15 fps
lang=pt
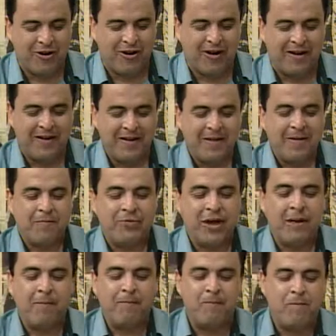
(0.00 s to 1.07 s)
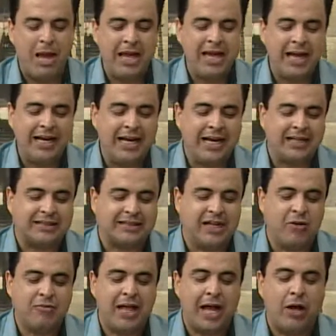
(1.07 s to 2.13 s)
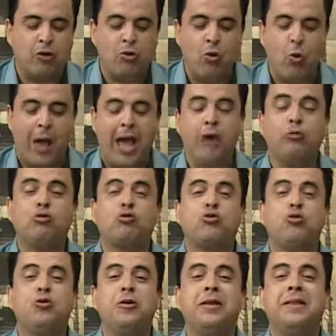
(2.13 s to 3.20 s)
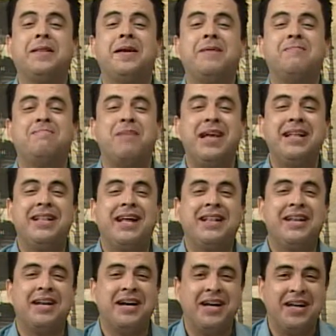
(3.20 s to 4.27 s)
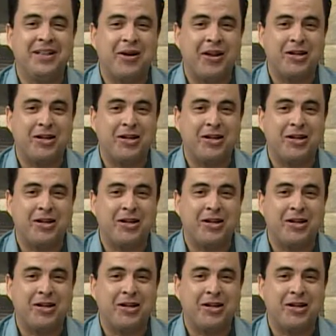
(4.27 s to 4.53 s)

Obrigado. Também a ligação da, do Elcio e também da Adriana.